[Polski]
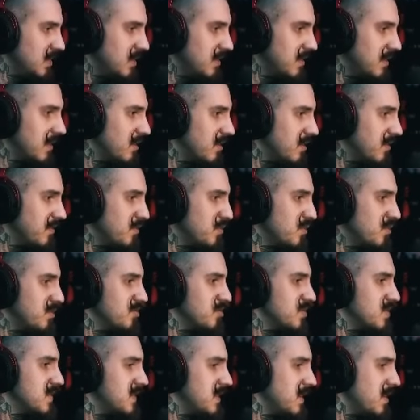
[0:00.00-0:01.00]
Nintendo
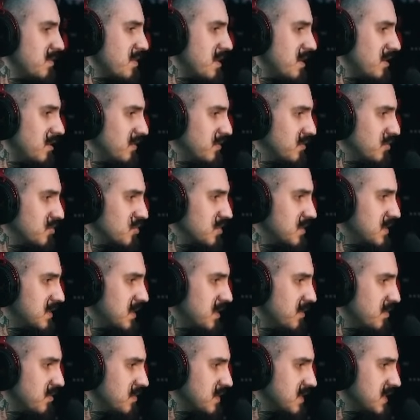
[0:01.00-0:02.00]
wyłączy streamerów, którzy
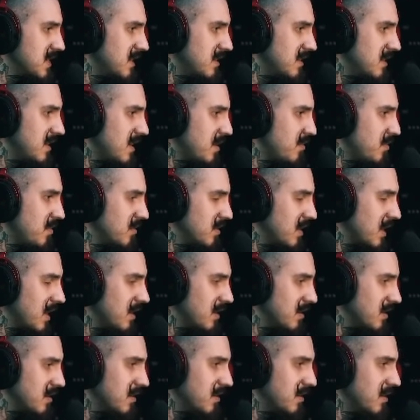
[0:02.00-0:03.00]
streamują Zelda na
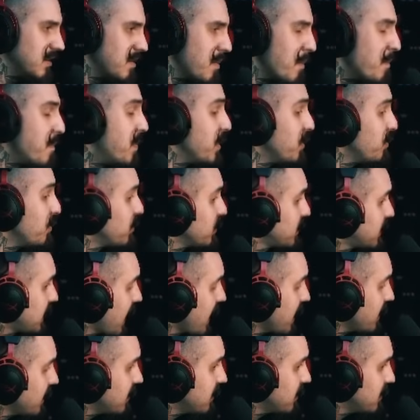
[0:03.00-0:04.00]
modach. Było
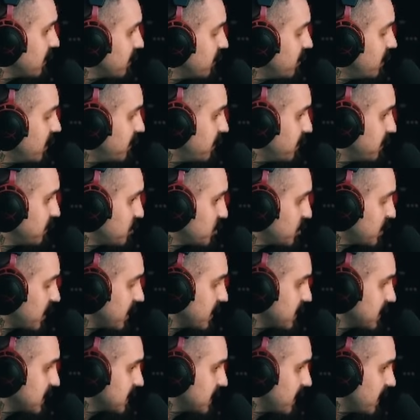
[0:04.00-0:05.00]
tak, nie wiem czy
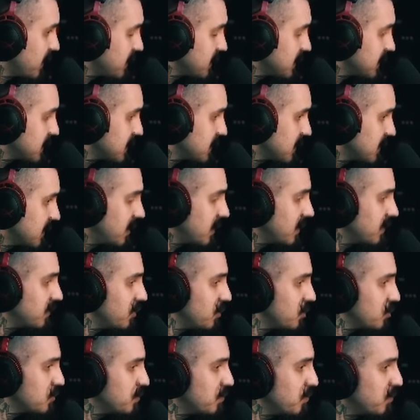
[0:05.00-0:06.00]
tak jest teraz.
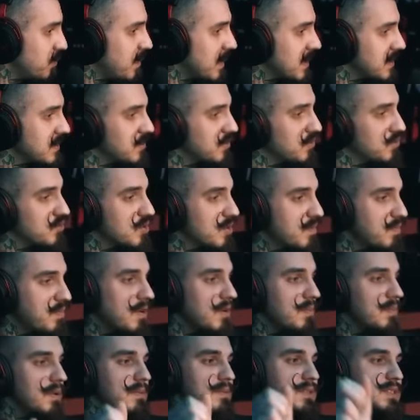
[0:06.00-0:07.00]
Kiedyś był bardzo duży
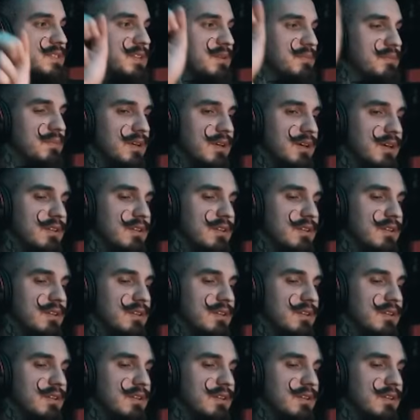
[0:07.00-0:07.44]
problem z tym.